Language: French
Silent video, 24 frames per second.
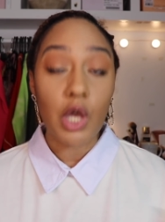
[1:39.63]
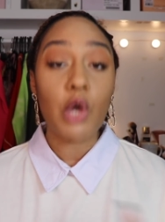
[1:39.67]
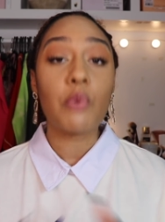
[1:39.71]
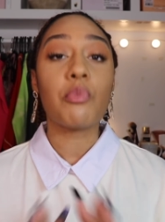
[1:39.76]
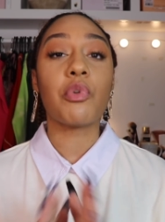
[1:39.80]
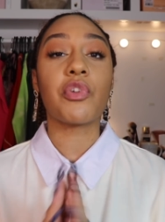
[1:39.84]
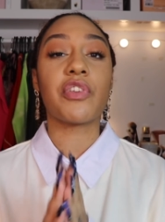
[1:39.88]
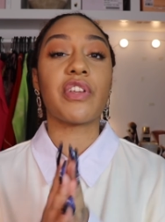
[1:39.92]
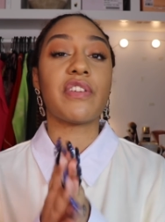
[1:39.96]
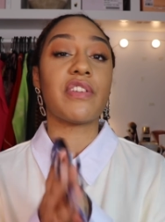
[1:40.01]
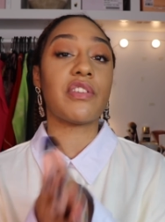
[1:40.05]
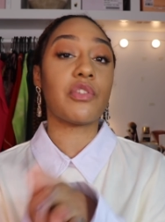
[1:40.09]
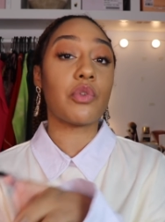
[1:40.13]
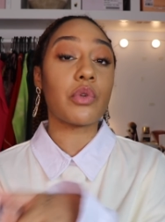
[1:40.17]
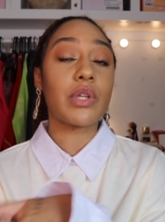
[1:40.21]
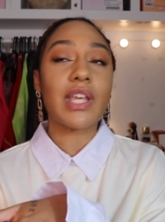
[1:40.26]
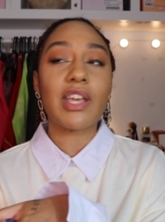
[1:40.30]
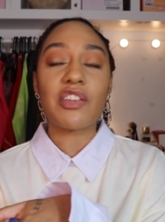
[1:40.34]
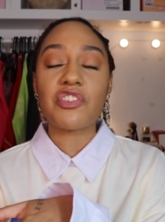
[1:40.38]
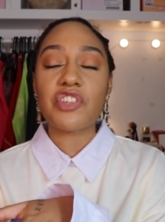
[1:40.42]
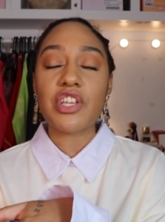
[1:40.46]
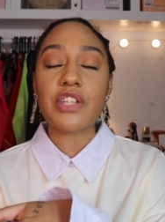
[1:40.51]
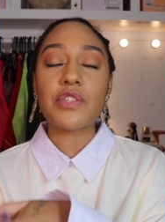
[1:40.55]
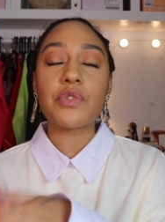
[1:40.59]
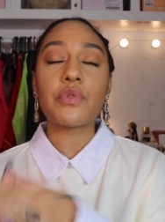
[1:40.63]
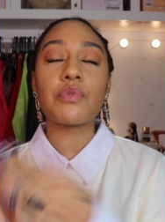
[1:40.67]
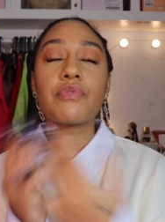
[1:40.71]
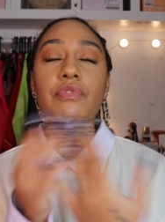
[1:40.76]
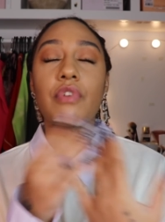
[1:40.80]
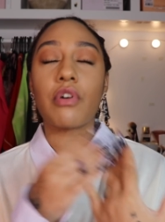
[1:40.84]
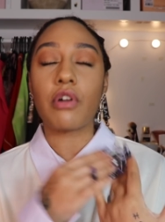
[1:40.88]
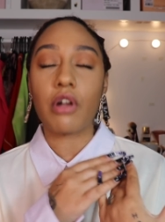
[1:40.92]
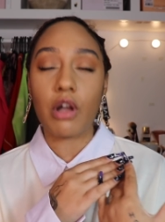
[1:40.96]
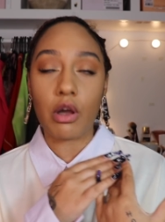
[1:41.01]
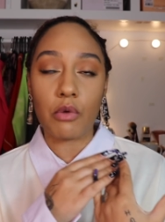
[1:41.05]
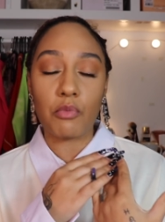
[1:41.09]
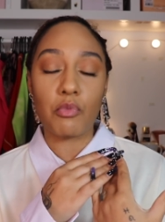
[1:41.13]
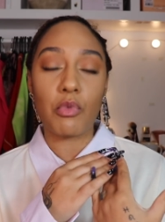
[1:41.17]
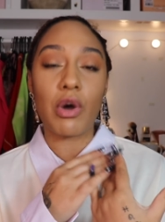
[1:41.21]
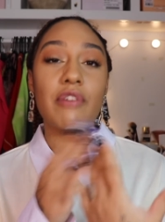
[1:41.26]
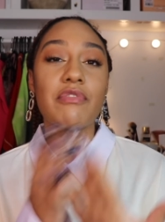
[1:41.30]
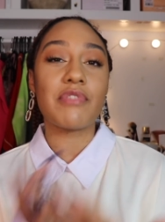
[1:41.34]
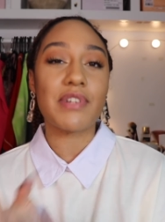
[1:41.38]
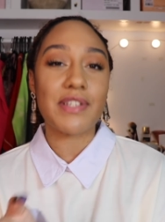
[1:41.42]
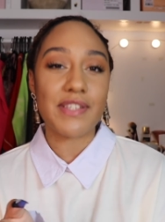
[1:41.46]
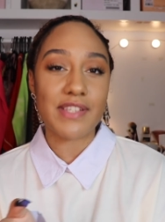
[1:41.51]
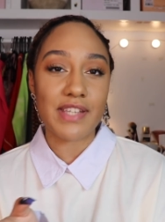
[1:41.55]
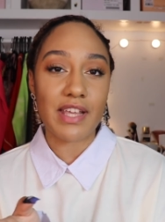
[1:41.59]
Pour celles et ceux qui achètent souvent comme moi,
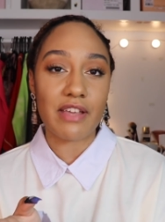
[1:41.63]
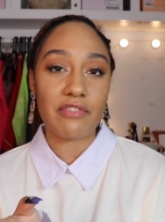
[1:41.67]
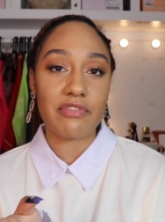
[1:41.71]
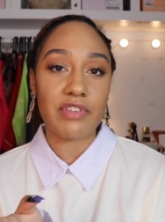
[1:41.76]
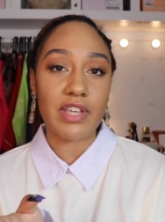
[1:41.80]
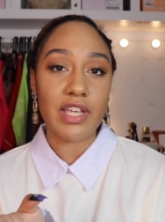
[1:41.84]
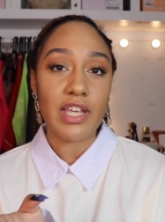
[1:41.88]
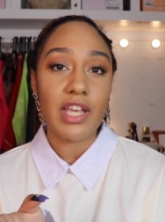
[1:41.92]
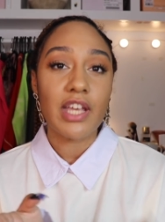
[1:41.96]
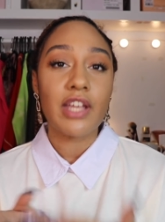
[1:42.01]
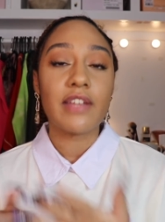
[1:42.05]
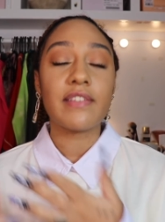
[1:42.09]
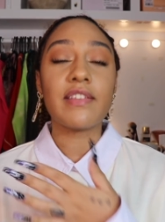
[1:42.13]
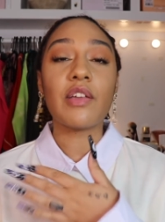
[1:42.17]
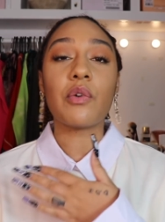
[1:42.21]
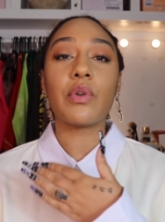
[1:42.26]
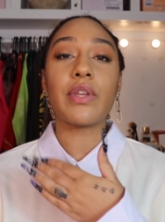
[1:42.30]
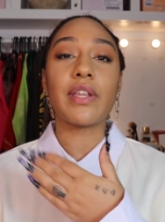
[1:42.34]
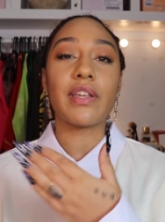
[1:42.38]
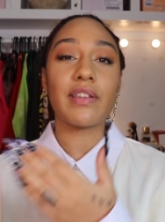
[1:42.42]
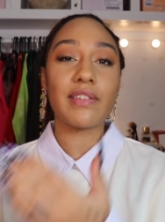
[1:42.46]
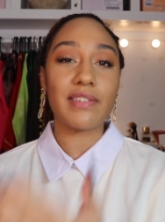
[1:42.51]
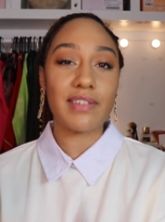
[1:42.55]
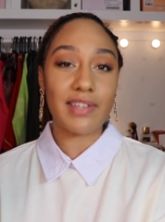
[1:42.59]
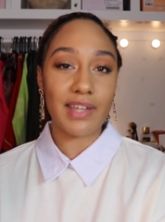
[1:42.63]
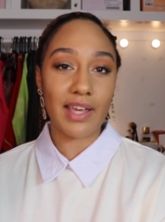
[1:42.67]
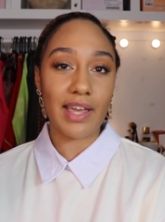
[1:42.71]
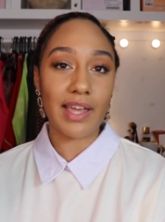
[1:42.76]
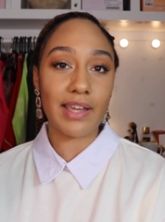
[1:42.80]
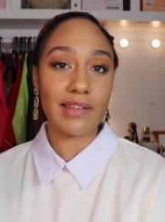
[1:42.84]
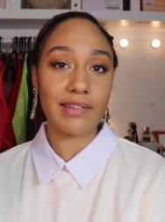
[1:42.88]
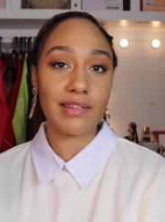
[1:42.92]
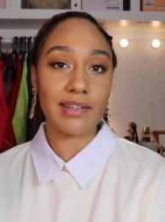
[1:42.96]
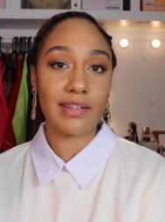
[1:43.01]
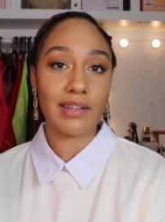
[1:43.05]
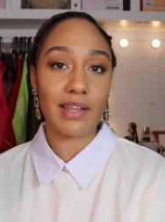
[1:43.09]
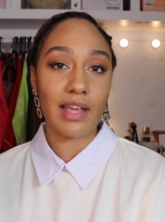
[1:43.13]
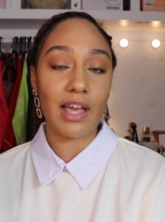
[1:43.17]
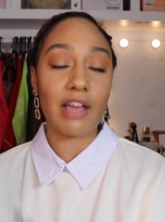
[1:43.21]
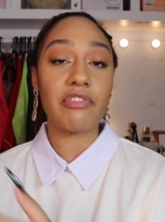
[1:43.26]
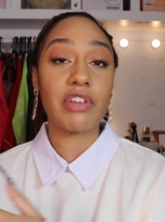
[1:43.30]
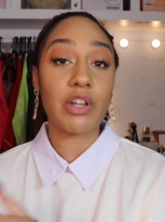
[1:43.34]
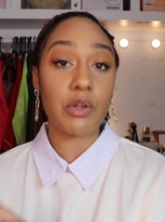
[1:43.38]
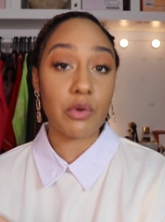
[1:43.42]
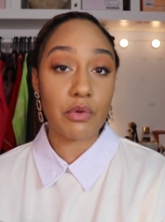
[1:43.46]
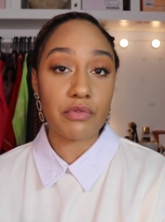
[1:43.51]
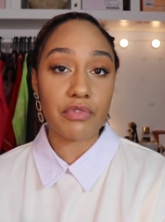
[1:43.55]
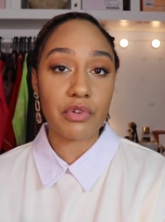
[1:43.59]
vous le savez, t'es en lien direct
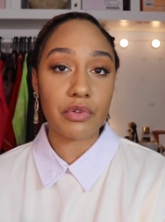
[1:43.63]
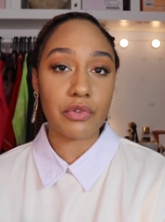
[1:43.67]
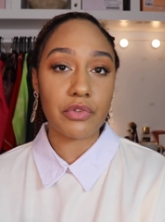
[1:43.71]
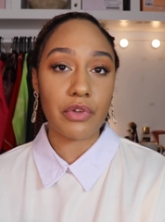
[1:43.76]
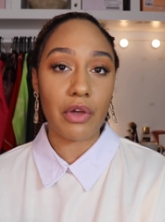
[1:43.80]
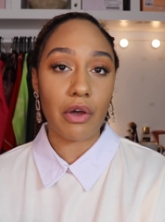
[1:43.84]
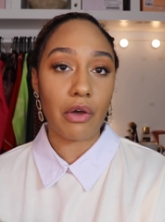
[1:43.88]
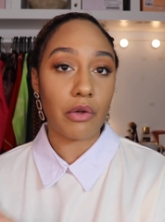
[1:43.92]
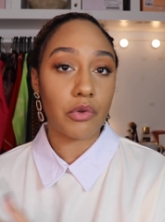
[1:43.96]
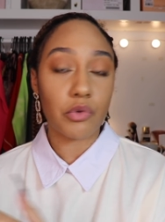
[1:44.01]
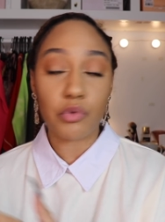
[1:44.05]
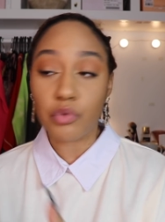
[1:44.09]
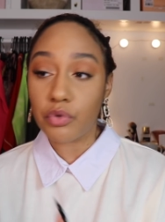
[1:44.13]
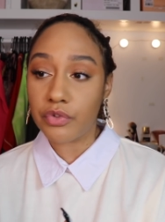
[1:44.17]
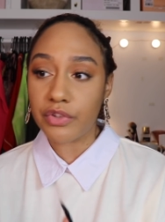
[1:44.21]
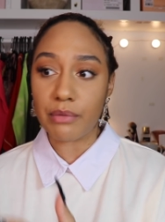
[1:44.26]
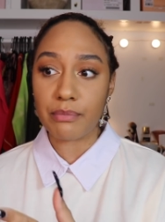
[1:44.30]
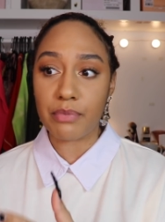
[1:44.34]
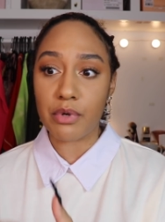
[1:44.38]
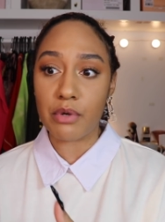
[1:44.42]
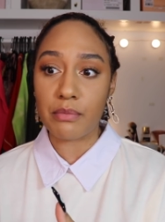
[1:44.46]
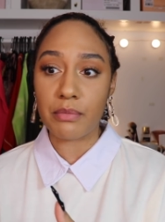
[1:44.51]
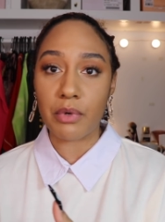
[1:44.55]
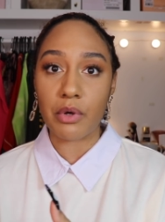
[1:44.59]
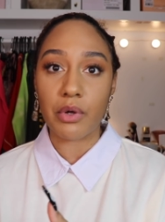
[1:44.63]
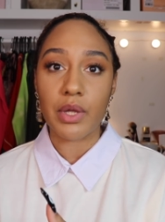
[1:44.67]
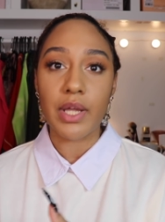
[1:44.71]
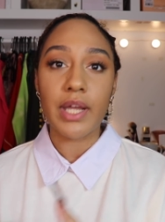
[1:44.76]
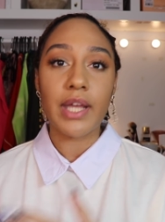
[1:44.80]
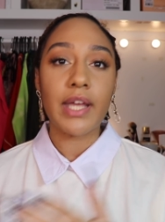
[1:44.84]
avec le vendeur, tout simplement.